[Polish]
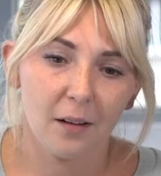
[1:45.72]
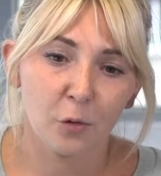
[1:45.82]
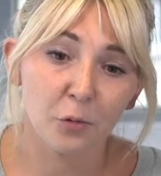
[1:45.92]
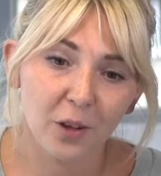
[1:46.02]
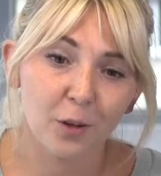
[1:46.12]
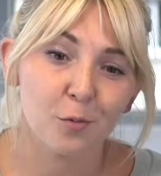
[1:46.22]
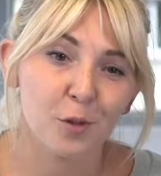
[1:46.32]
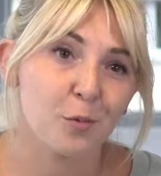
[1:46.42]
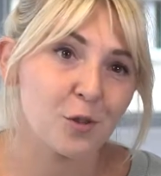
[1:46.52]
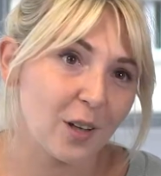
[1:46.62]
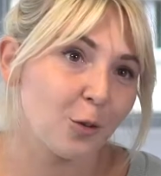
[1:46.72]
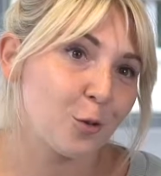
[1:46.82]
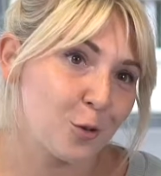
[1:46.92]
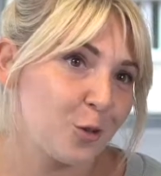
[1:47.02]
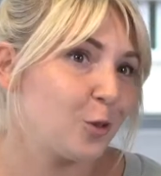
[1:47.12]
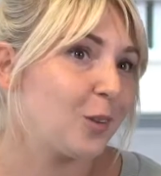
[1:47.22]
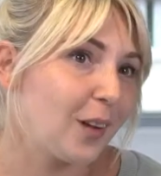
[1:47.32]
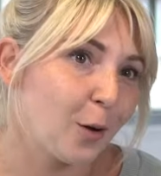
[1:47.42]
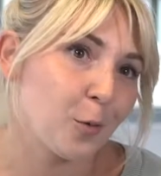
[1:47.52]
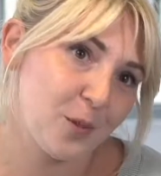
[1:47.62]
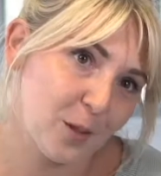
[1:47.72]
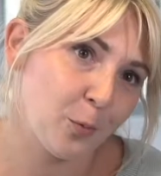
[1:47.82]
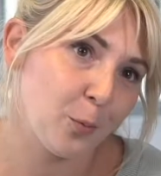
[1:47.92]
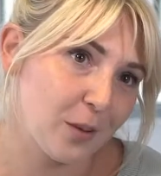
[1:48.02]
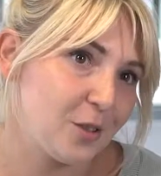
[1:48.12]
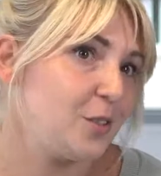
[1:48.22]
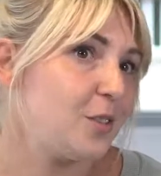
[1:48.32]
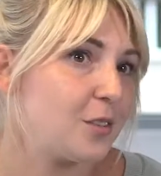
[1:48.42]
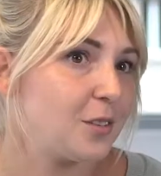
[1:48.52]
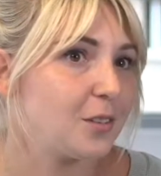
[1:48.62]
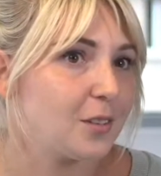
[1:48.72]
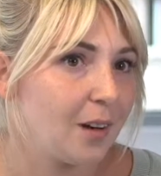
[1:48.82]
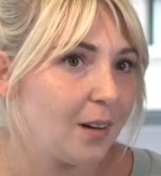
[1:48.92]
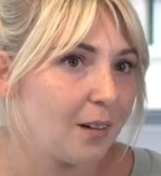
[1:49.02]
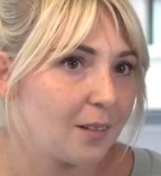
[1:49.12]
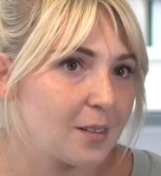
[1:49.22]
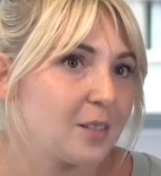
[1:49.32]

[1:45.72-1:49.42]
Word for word: Równie dobrze można to, co się oddaje obcemu, płacić na,